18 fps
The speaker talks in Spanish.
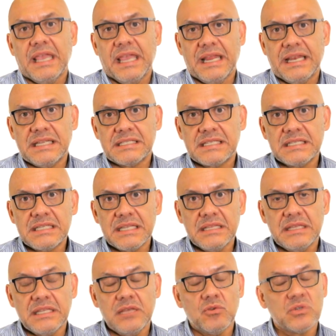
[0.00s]
En ese
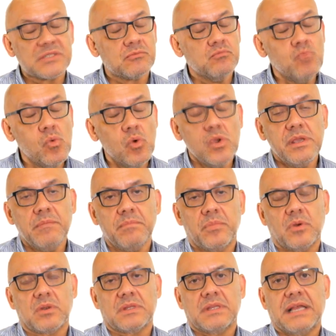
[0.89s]
sentido es muy
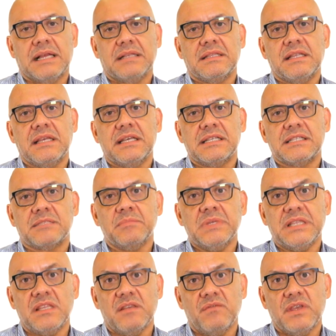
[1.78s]
importante
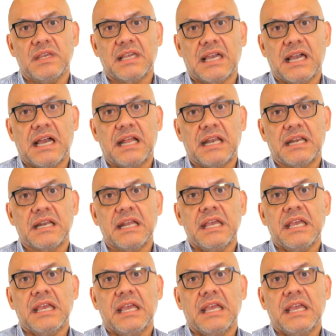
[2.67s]
desmitificar